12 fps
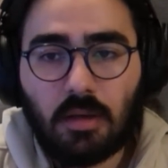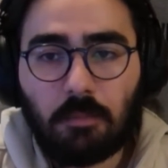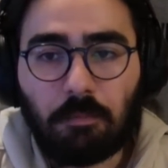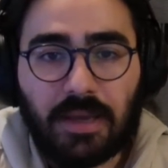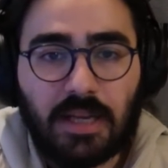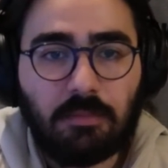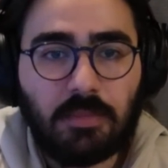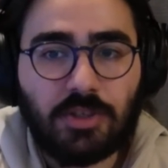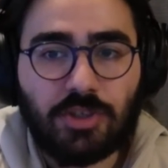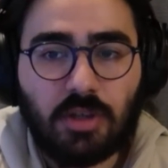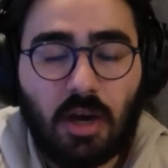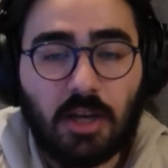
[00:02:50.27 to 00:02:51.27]
benim
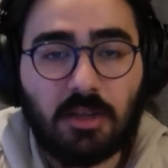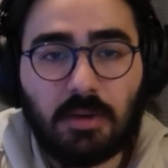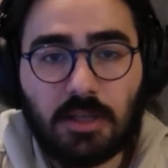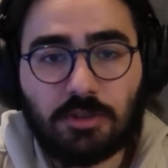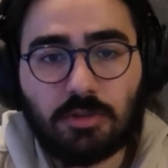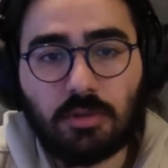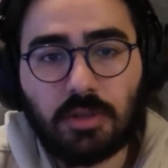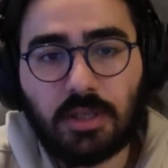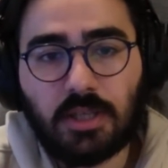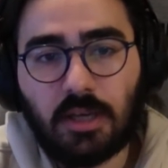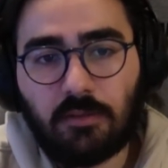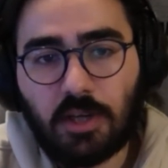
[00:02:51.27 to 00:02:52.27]
için animasyonların
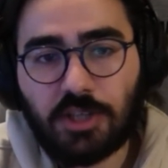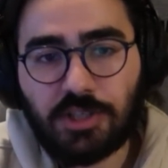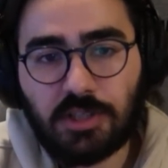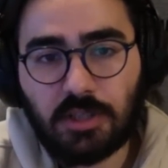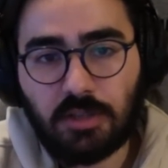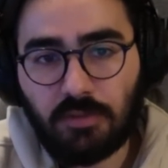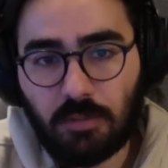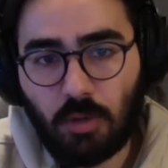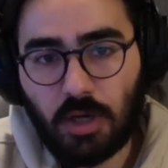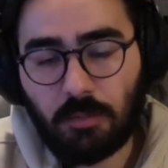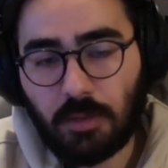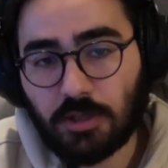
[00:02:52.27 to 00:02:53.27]
yavaşlığı ve bu
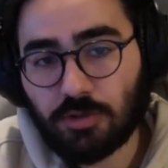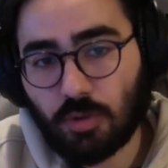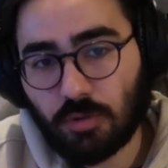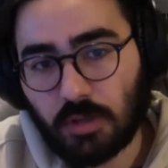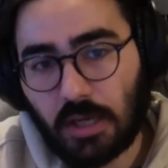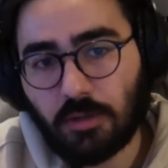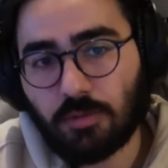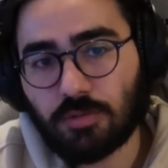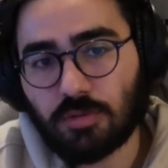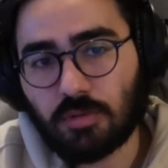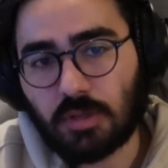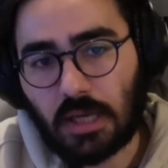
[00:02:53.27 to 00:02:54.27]
animasyonlar
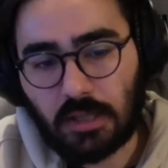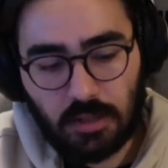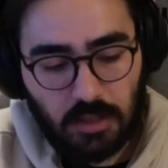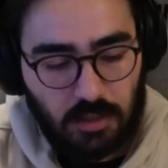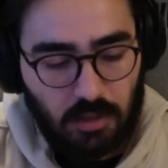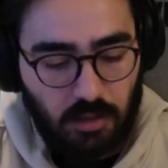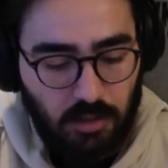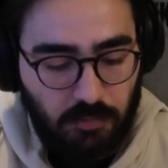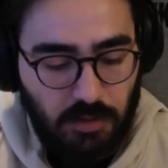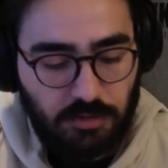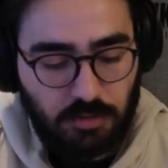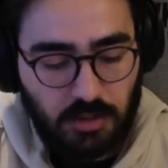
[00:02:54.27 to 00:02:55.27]
yüzünden
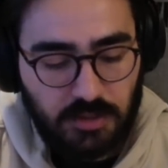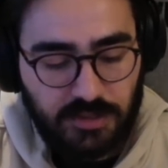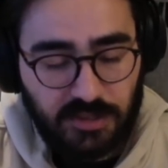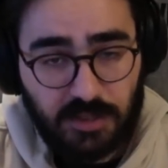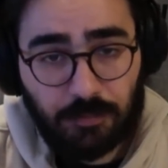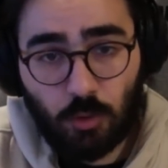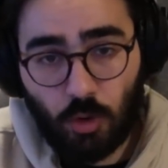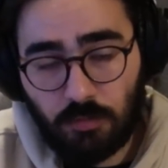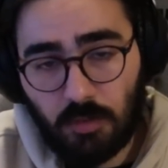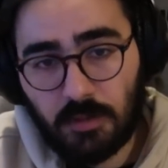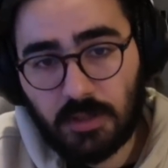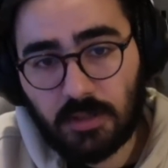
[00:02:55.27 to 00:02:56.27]
animasyona sikip
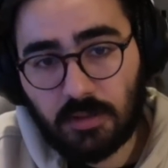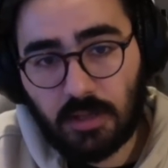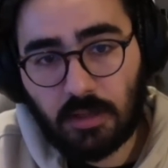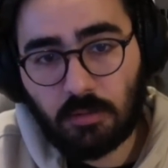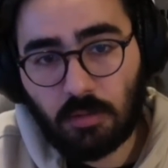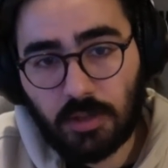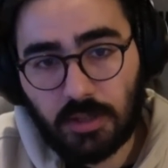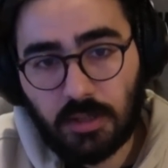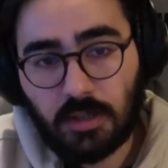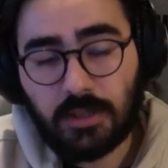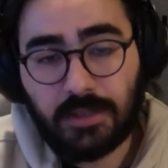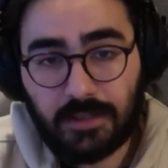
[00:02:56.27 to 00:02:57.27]
koymamalarından dolayı
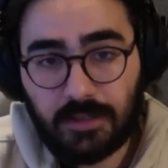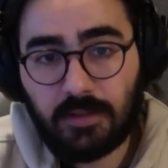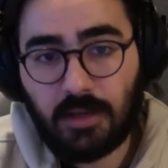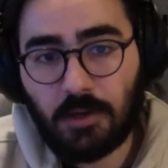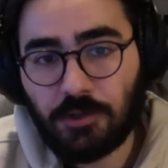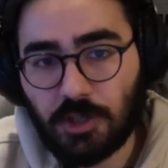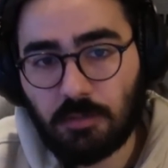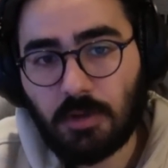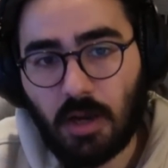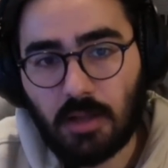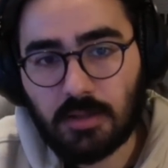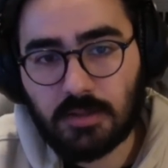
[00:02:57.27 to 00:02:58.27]
iki tercihim
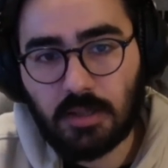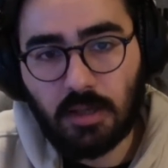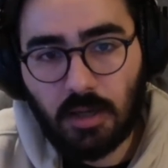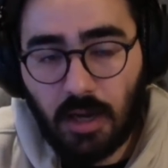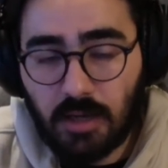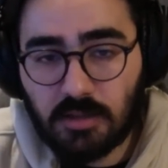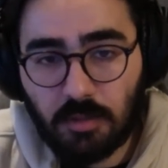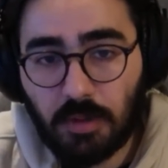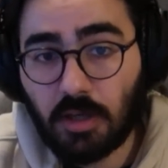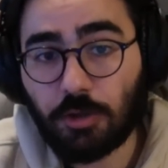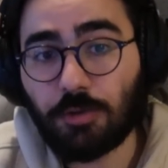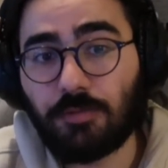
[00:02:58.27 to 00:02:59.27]
kalsa her zaman
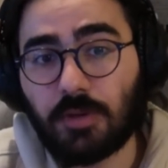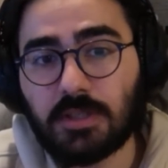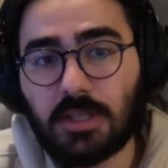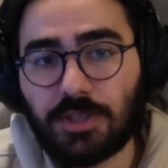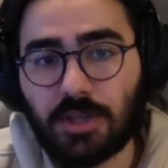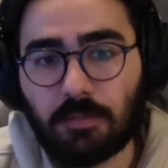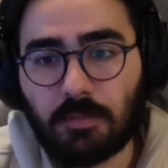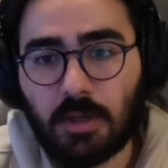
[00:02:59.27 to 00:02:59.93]
God of War'ı seçerim.